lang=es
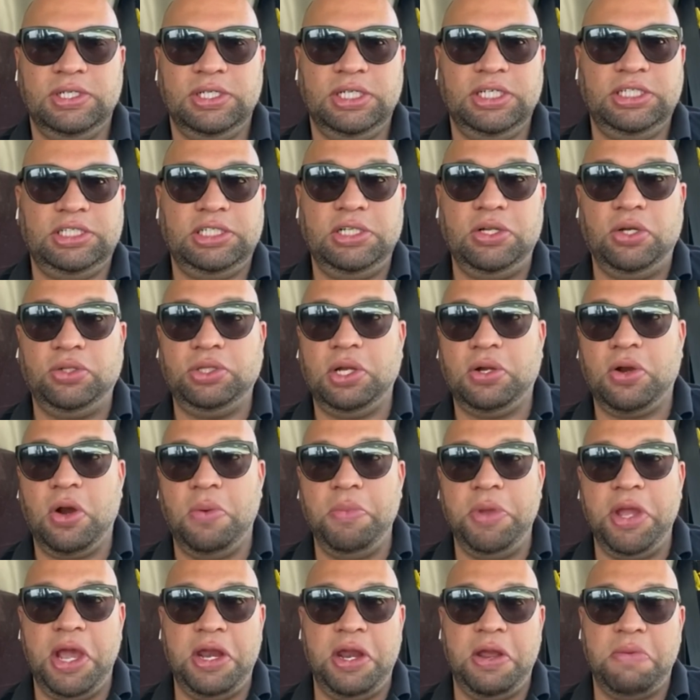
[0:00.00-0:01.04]
Y si no te
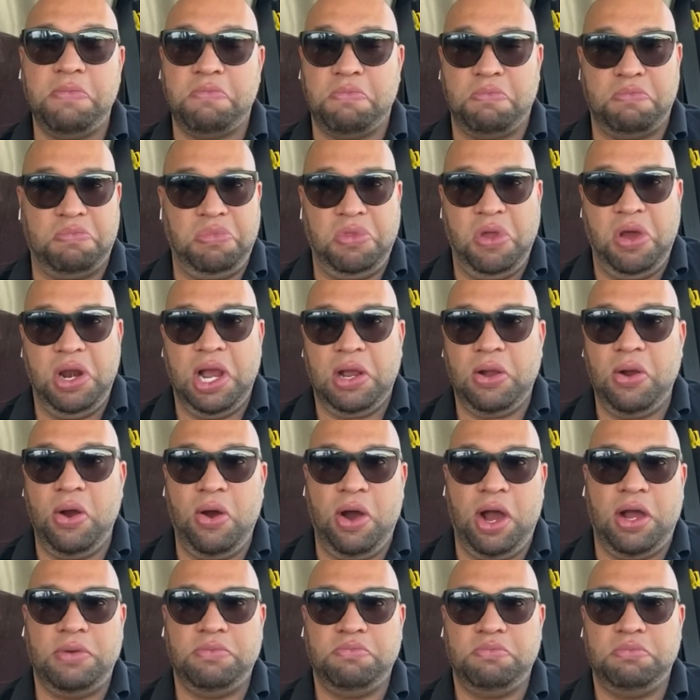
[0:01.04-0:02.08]
conviene, no la
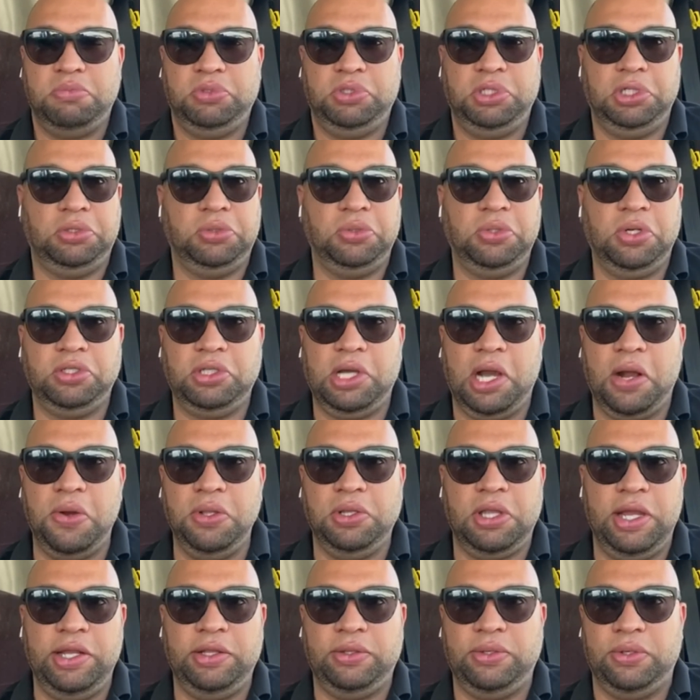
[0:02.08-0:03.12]
coja. Si tú no estás
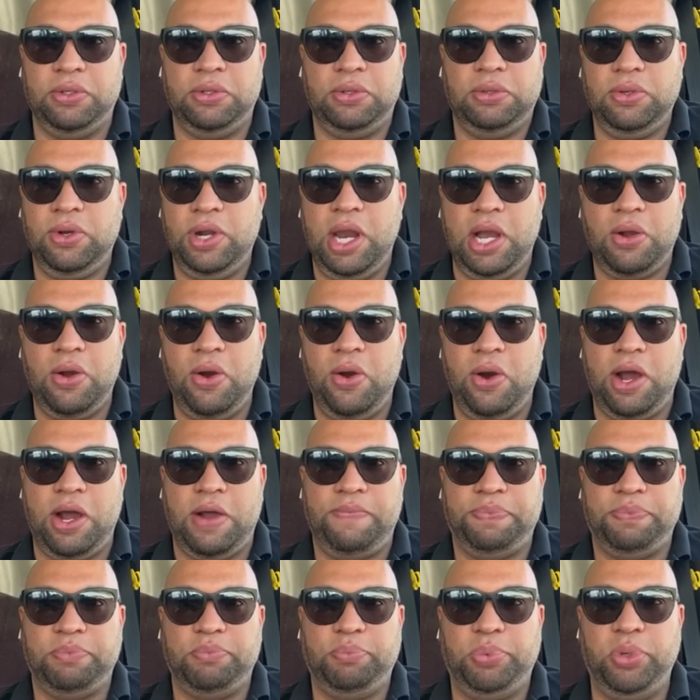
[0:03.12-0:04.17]
contento, no la coja.
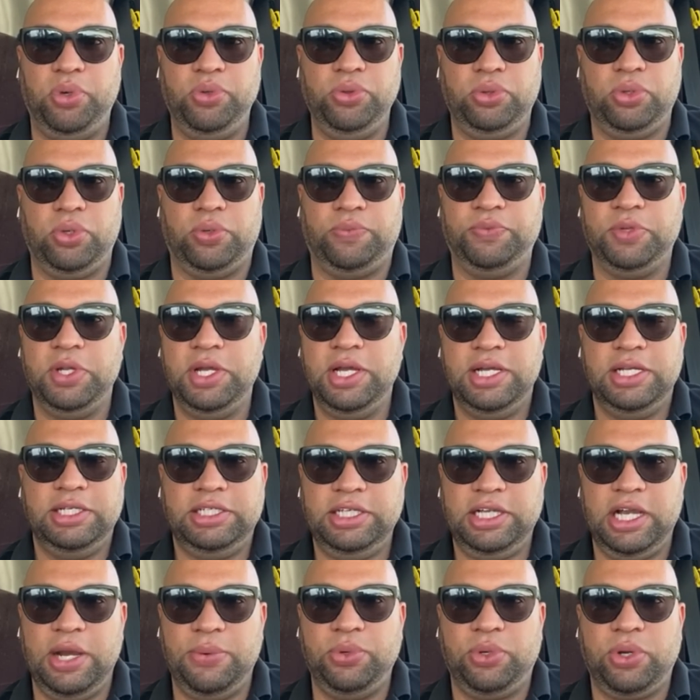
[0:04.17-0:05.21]
Punto.
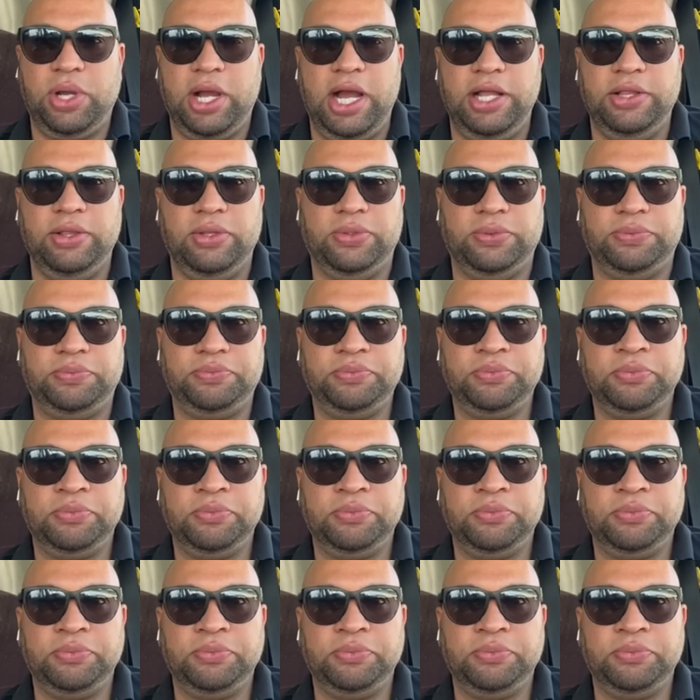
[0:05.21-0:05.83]
Sigue buscando.